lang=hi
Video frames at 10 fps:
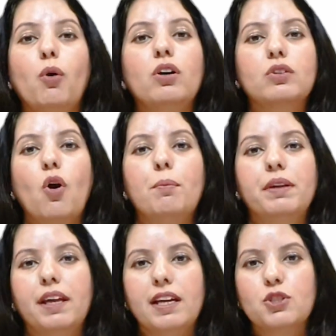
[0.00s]
बहुत
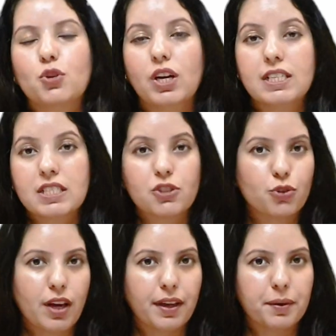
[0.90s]
कॉमन है जो घर से
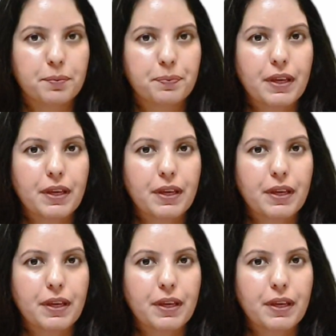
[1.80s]
जुड़ा है